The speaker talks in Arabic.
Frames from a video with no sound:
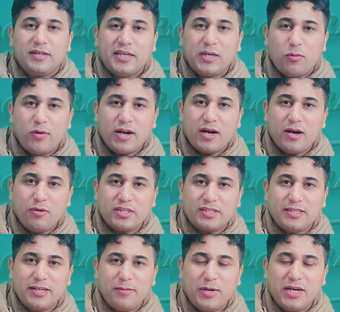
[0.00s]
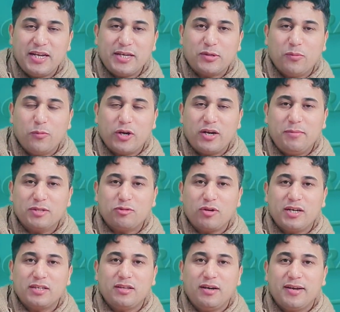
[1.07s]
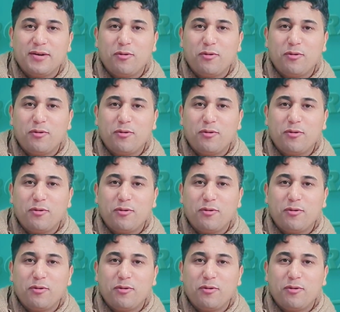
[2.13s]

إخوانا أخوات السلام عليكم ورحمة الله تعالى